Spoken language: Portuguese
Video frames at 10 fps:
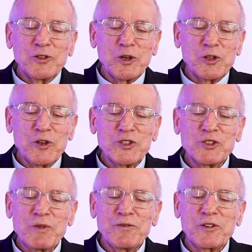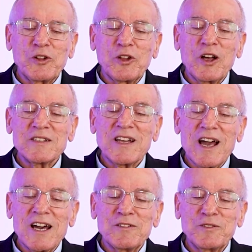tornou-se uma frondosa
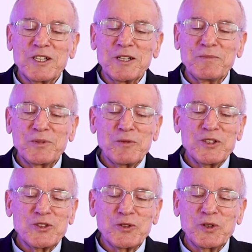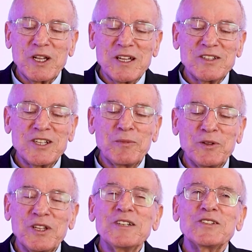árvore, promissora de
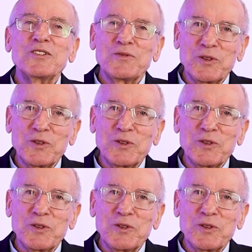abundantes